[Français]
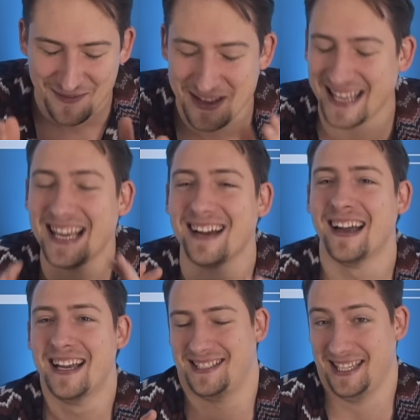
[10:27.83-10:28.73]
Non, mais les gars,
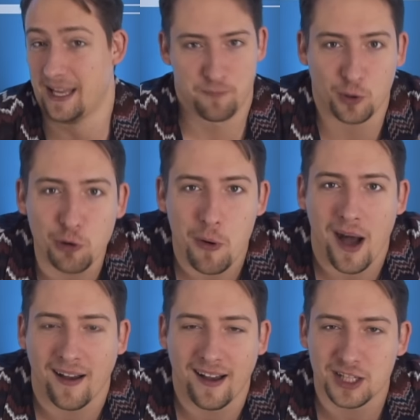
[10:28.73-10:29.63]
c'est n'importe
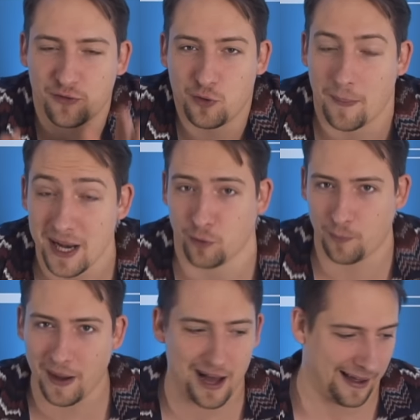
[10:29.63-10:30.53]
quoi, hein. Je vous rappelle qu'on
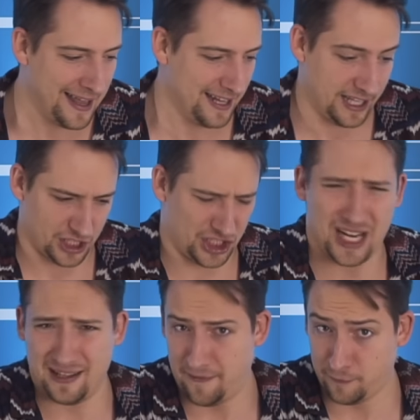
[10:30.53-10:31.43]
part d'un
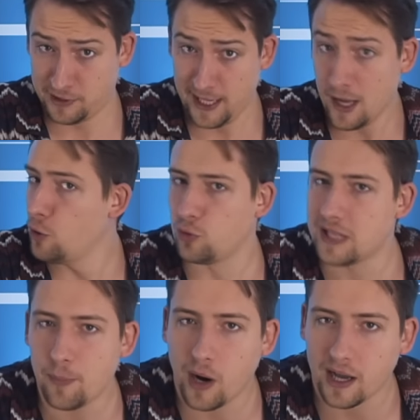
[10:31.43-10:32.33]
chat défoncé, tout
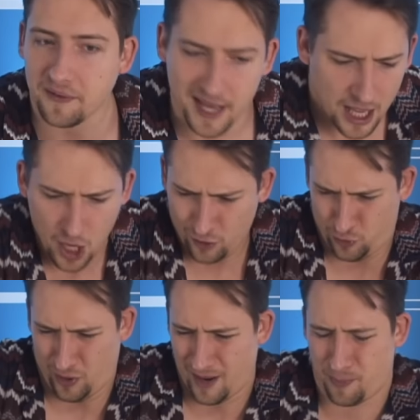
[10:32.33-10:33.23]
ça pour arriver
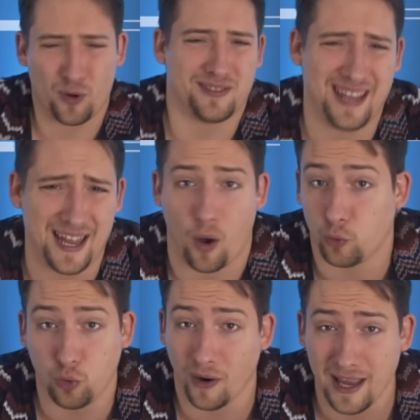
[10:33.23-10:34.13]
sur un procès
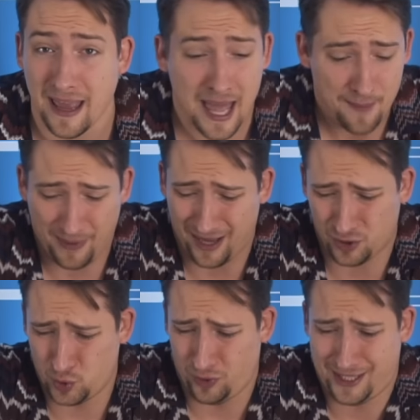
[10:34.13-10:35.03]
entouré par
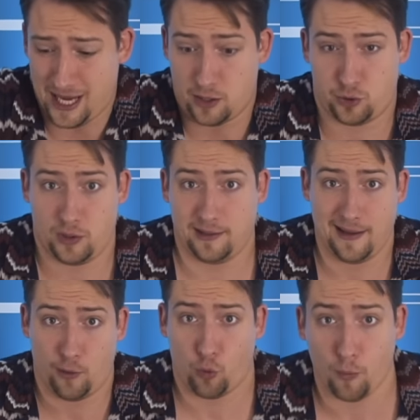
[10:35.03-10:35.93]
un jeu de cartes
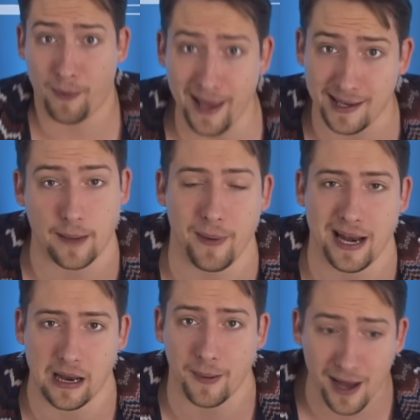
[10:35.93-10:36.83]
solitaire au complet qui
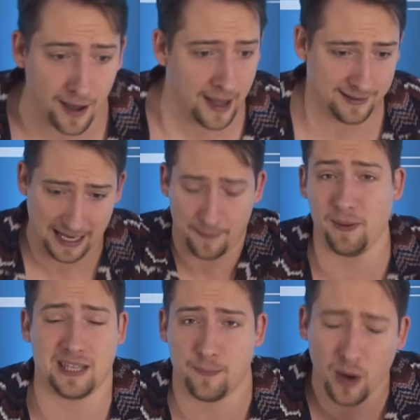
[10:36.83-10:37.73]
appelle à la barre des
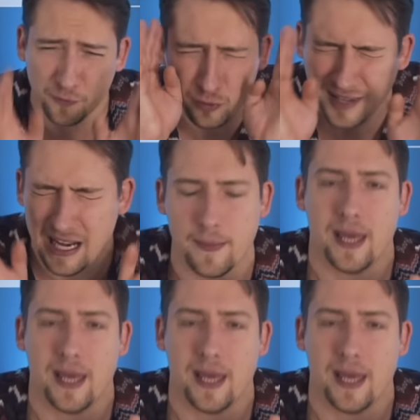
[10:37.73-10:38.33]
lapins qui boivent du thé, les